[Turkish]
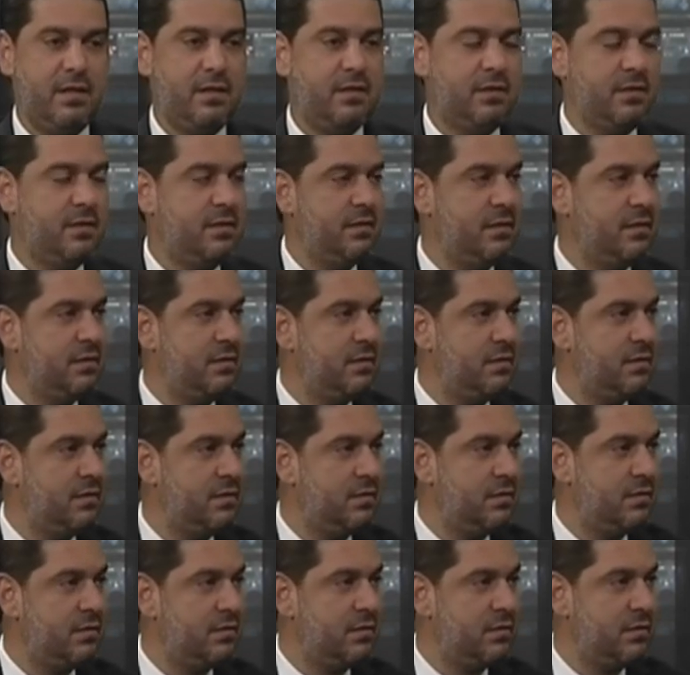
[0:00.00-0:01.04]
e,
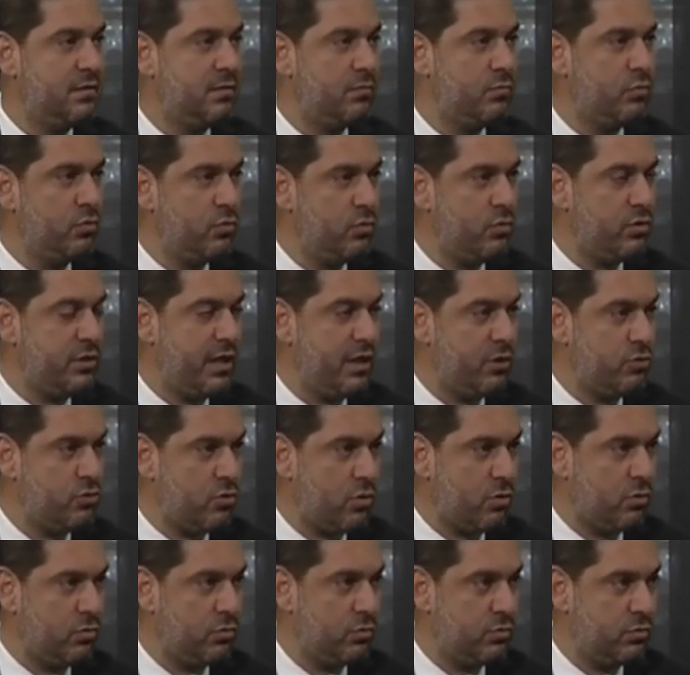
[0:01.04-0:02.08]
bu ülkeye
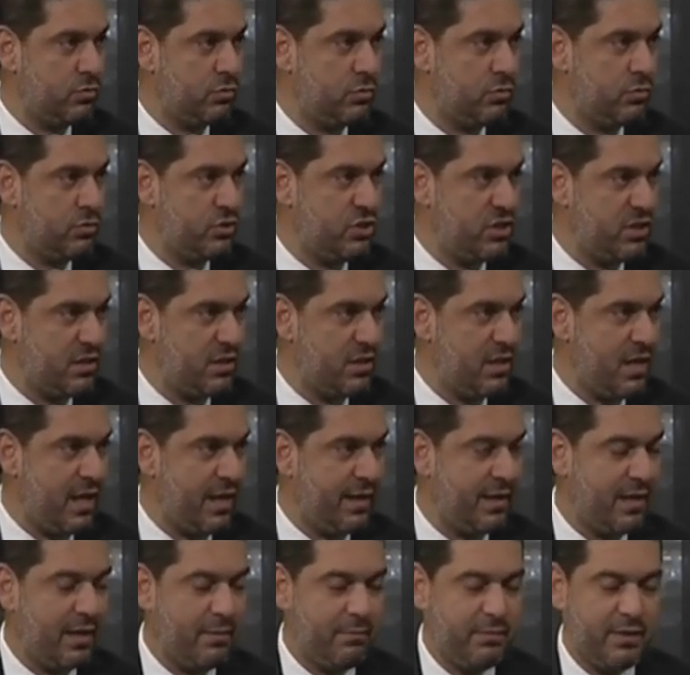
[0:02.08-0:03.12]
çok e, ciddi
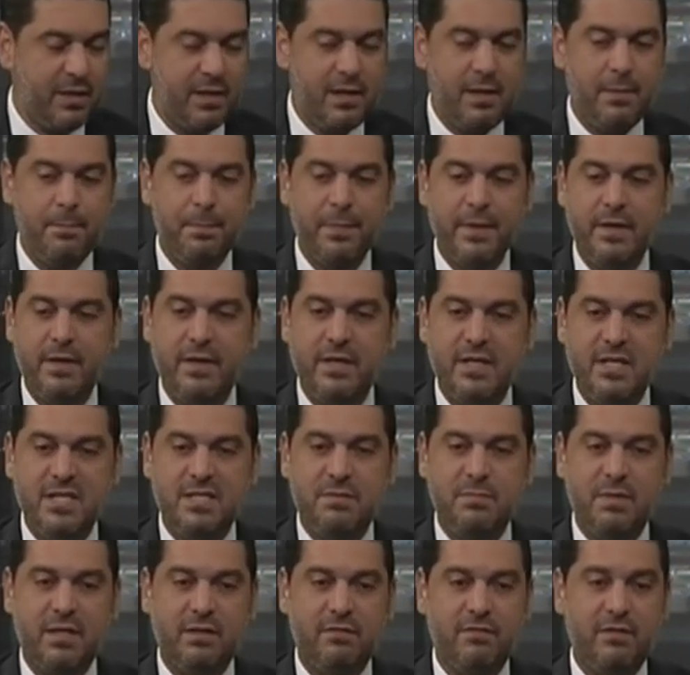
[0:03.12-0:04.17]
anlamda
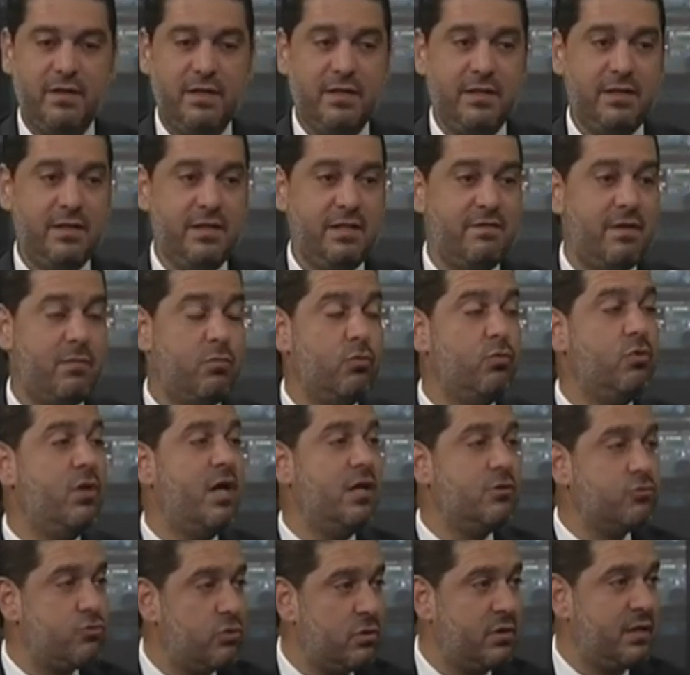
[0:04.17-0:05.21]
hizmet verdiğini ve
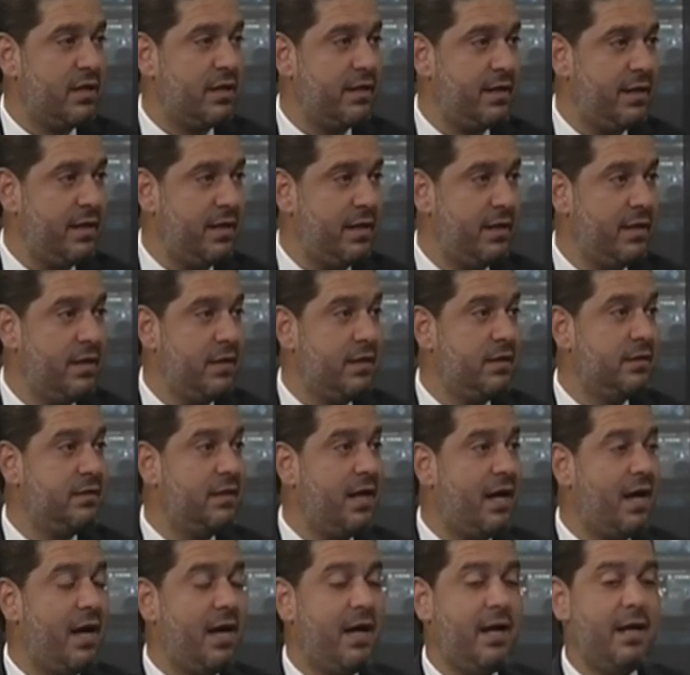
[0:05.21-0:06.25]
bundan sonra da
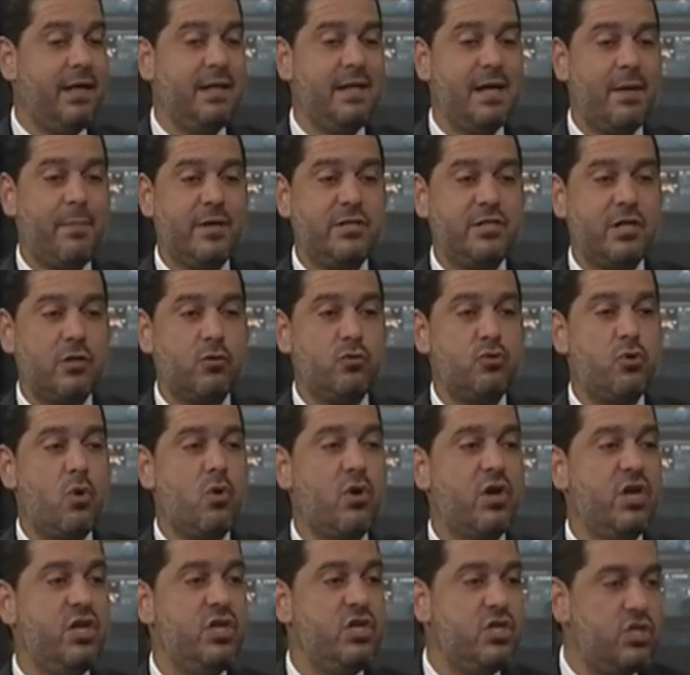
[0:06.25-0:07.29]
daha yapacak
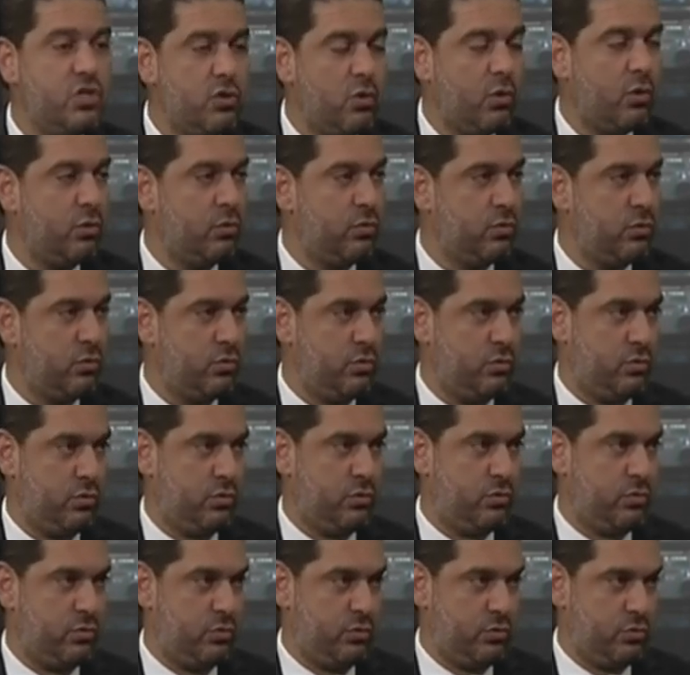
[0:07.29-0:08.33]
çok işi olduğunu
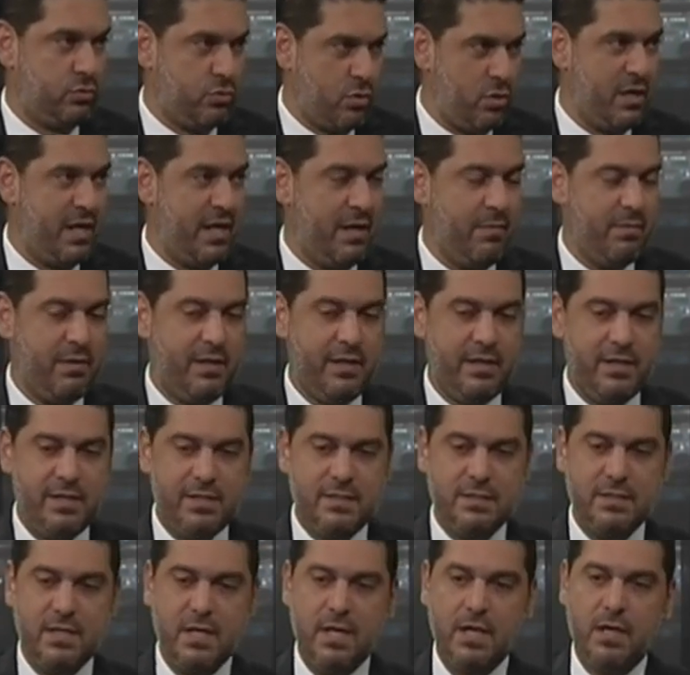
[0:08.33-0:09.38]
e,
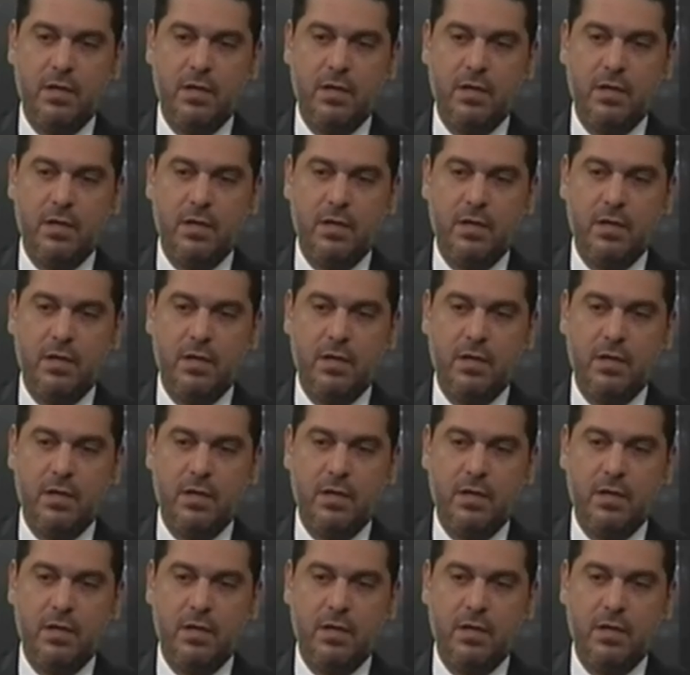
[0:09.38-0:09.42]
söyleyebiliriz.